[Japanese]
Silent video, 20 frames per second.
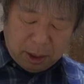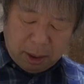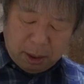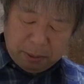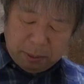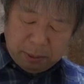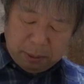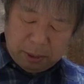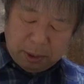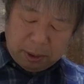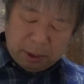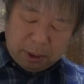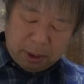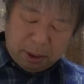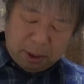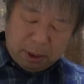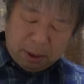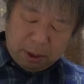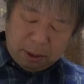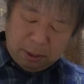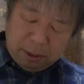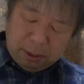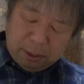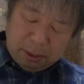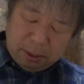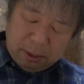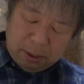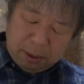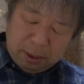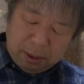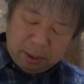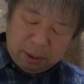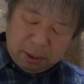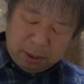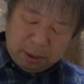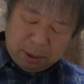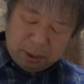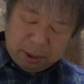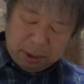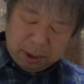多分つながる
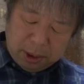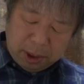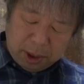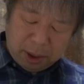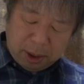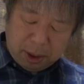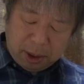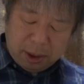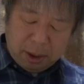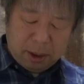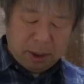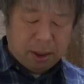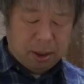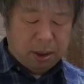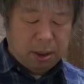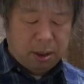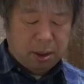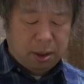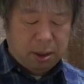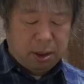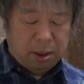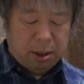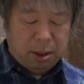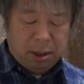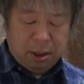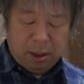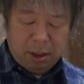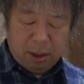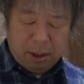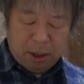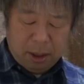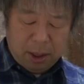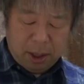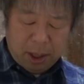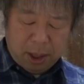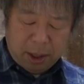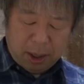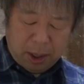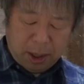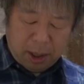んじゃ
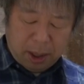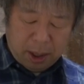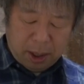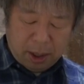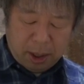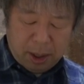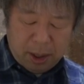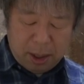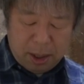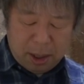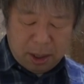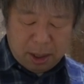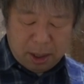ないかな